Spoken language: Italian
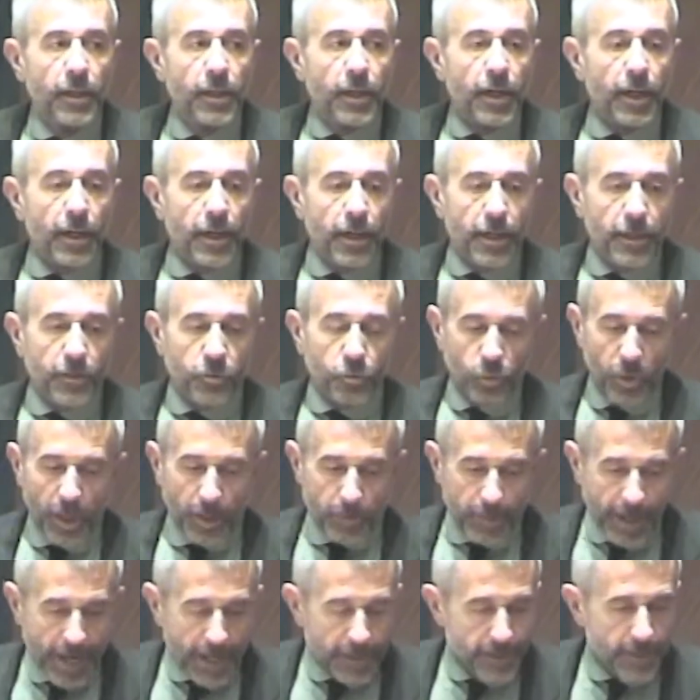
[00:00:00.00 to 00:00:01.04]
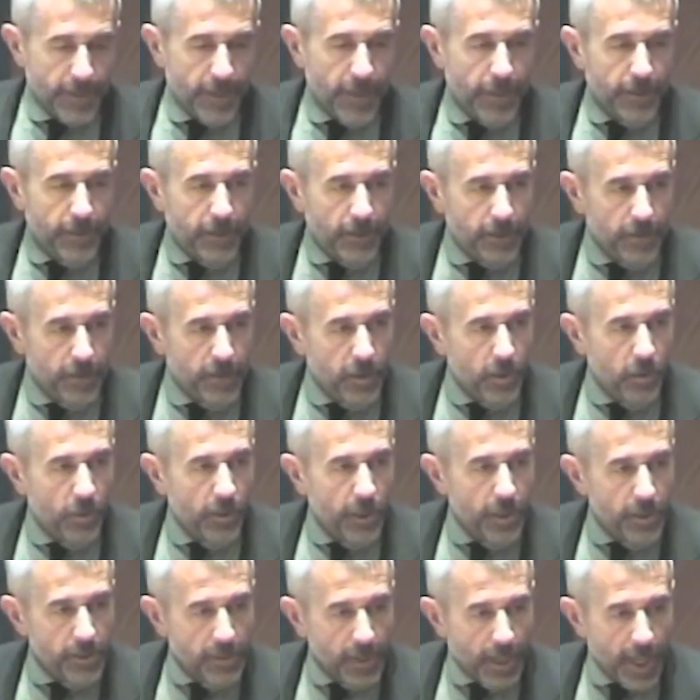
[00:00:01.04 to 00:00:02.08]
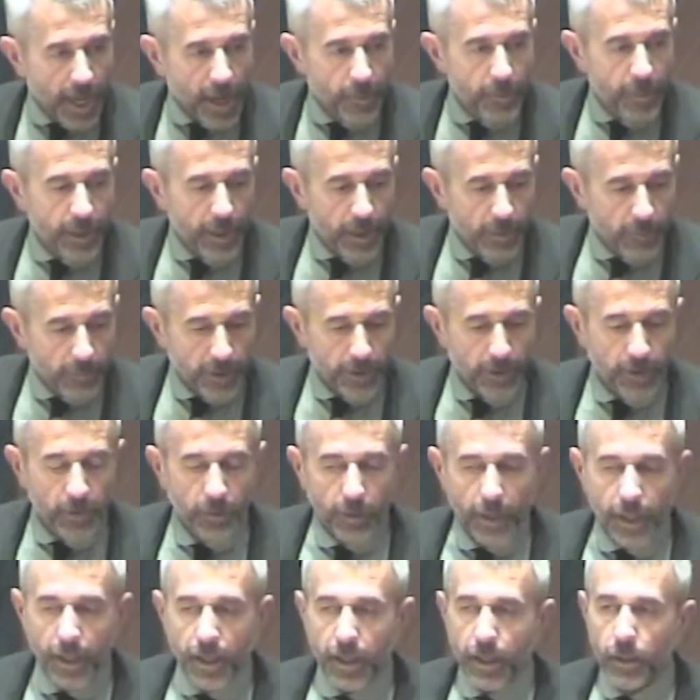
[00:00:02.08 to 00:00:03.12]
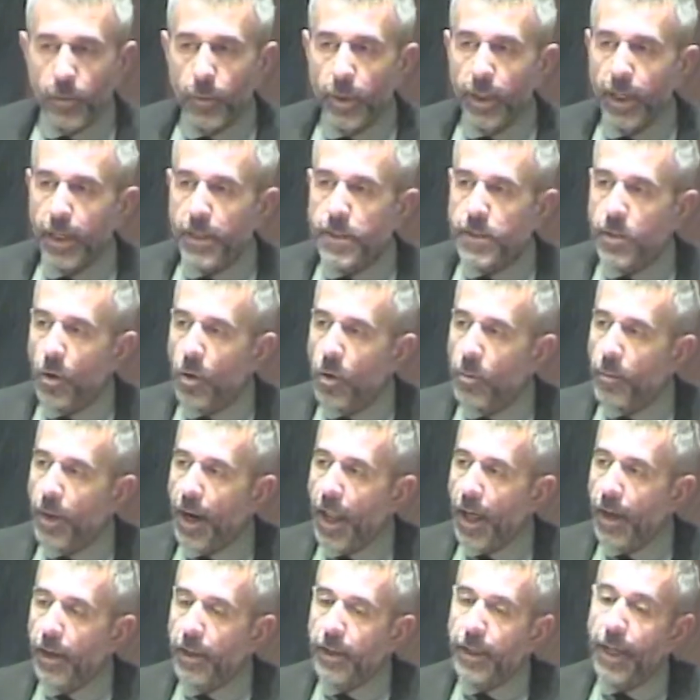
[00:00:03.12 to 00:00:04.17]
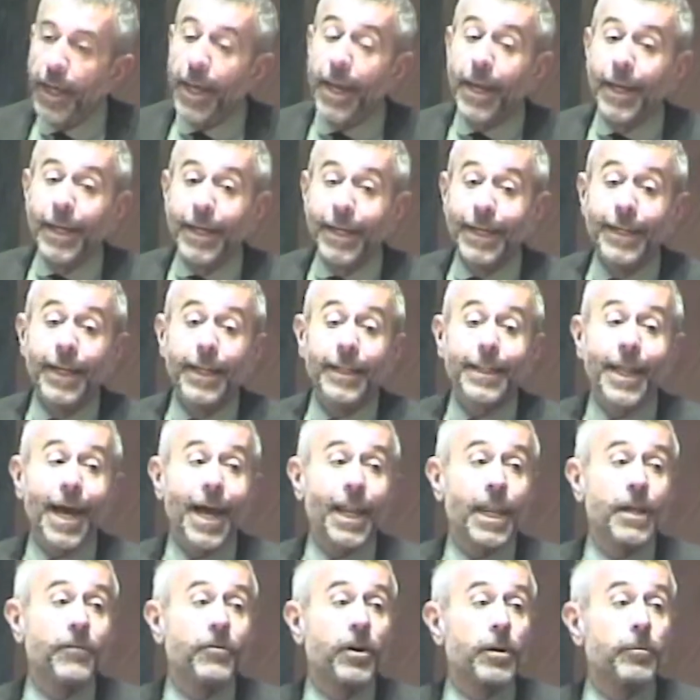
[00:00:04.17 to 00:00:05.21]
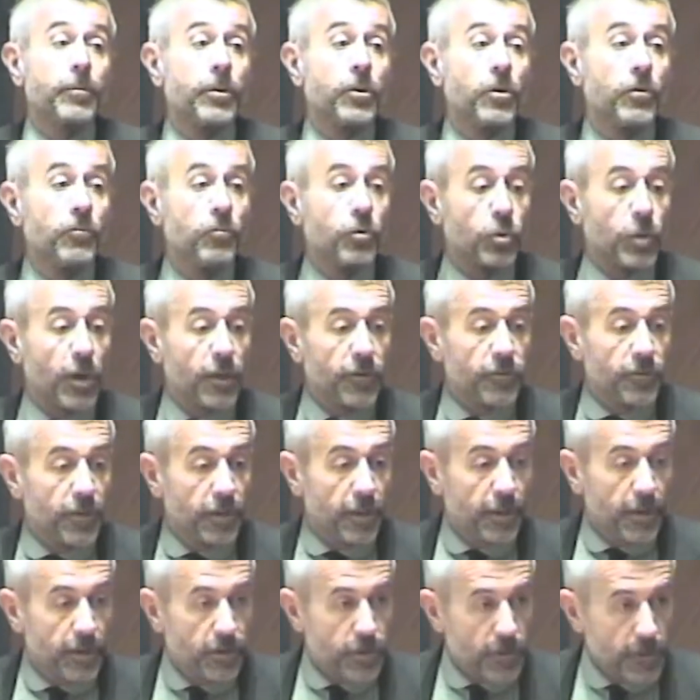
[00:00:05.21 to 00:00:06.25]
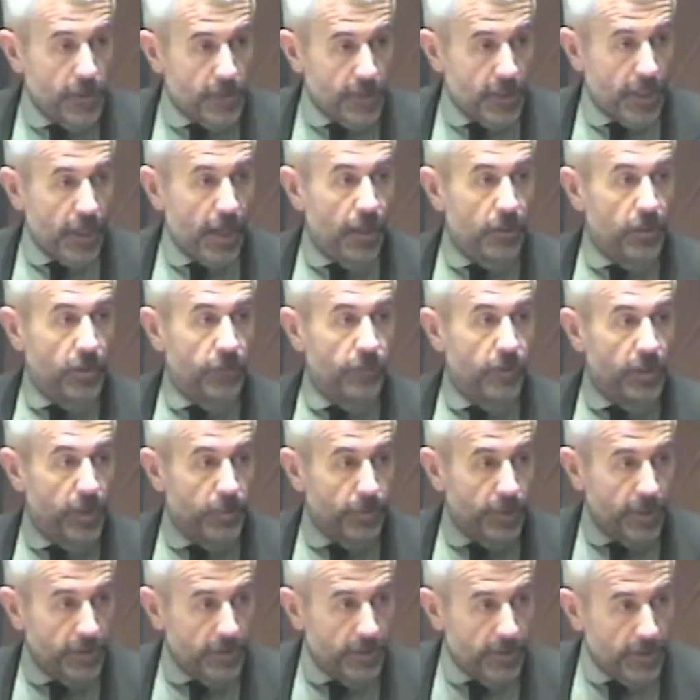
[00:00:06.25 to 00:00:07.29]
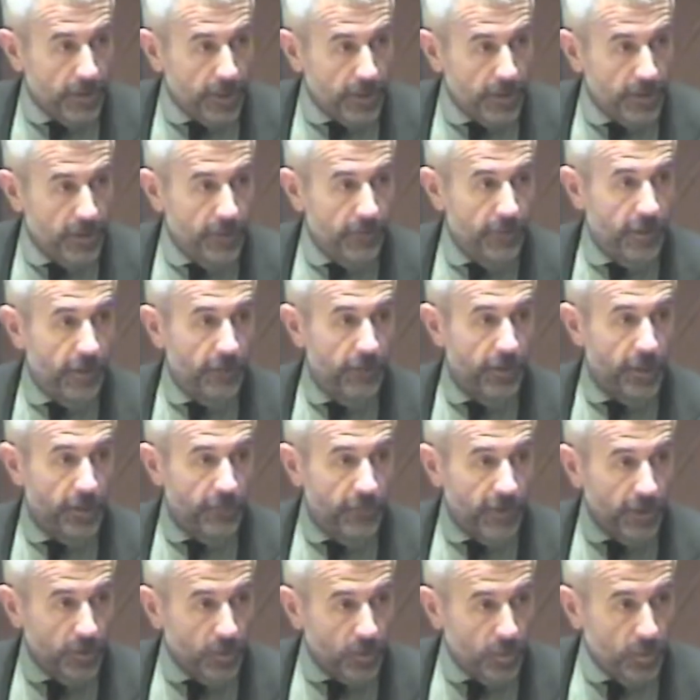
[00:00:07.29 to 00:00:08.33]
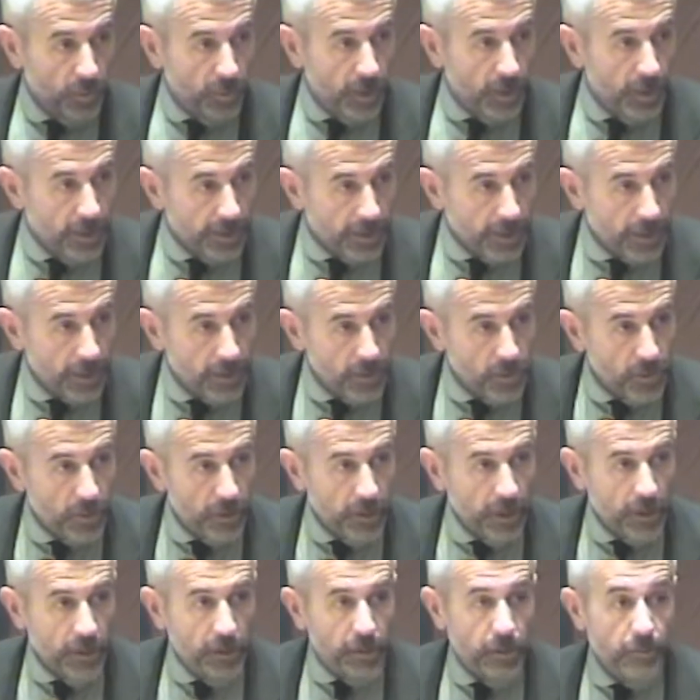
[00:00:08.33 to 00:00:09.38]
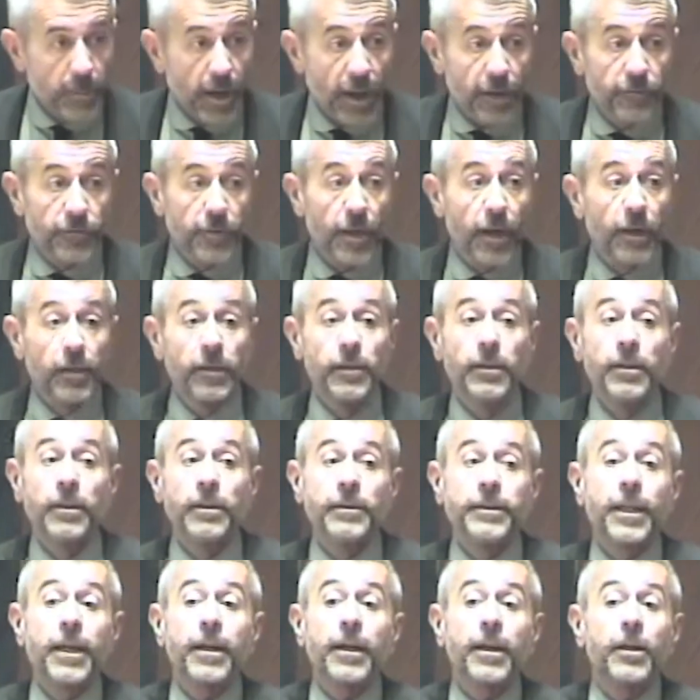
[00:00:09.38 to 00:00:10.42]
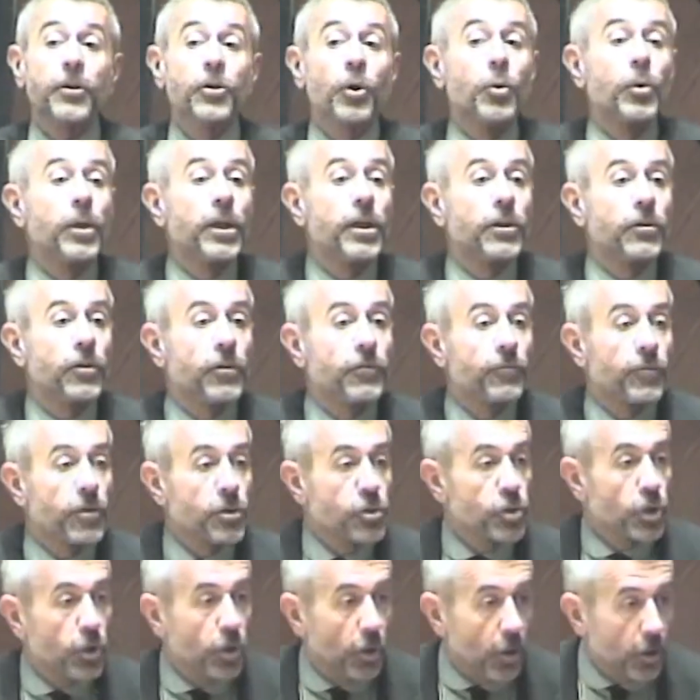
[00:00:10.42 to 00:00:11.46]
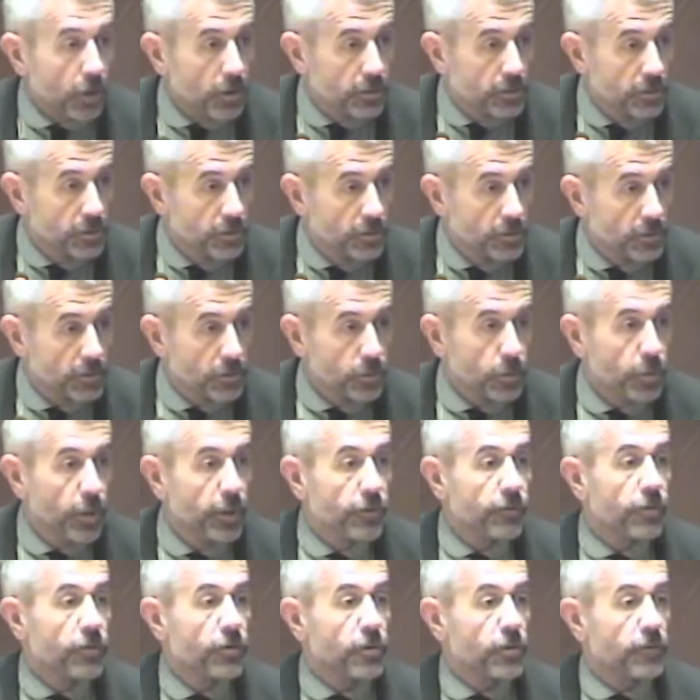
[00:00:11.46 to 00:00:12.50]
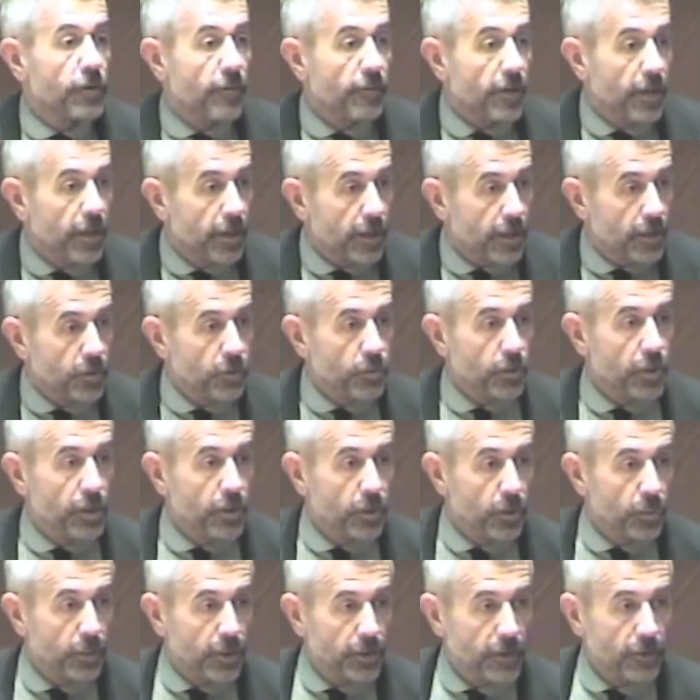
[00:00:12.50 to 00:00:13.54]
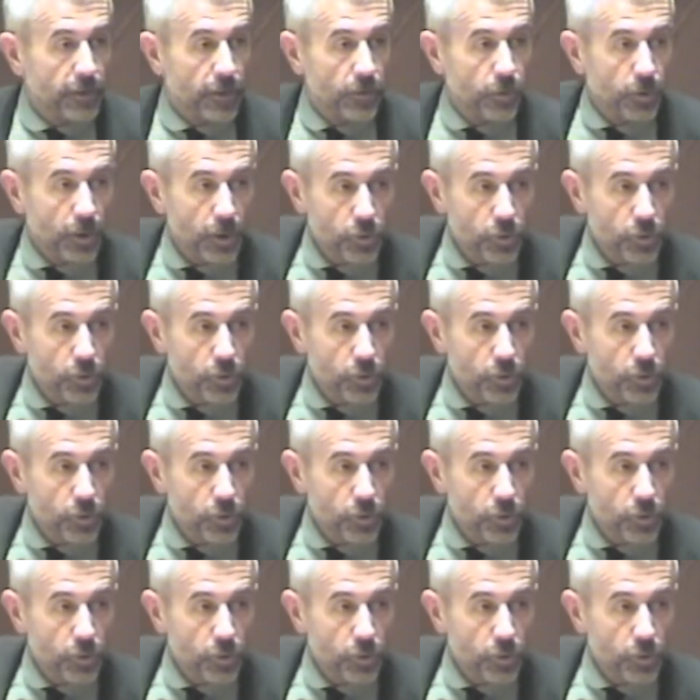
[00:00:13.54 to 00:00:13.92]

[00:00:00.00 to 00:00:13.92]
eh, sulla base della tradizione islamica, in particolare quella somala, che in Italia avrebbe dovuto essere registrato, avere partita IVA, avere fatto tutte le dichiarazioni di antimafia, nel Regno Unito invece no lui si trovava nel Regno Unito quando è stato